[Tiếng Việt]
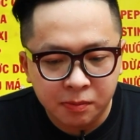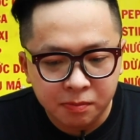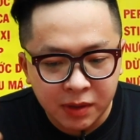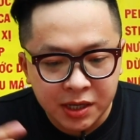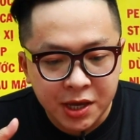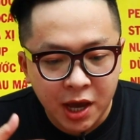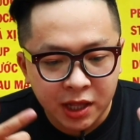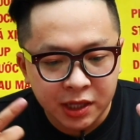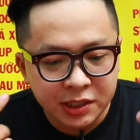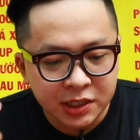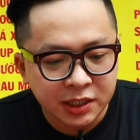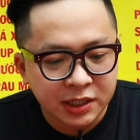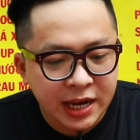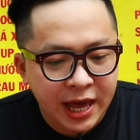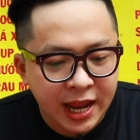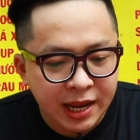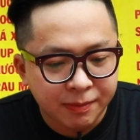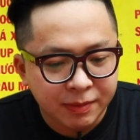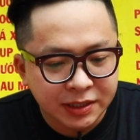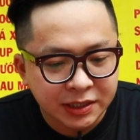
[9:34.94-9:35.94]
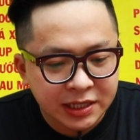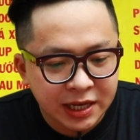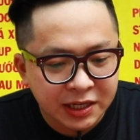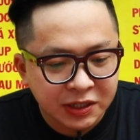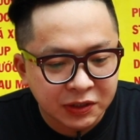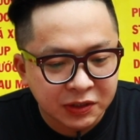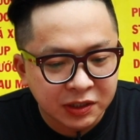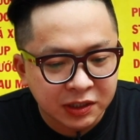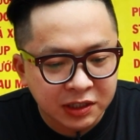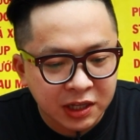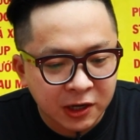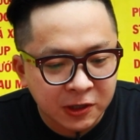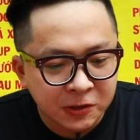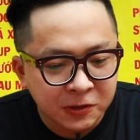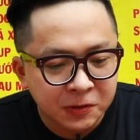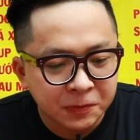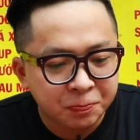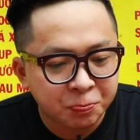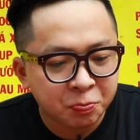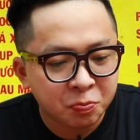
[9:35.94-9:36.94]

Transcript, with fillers: Bây giờ thì chắc có lẽ là mình sẽ thưởng thức thử,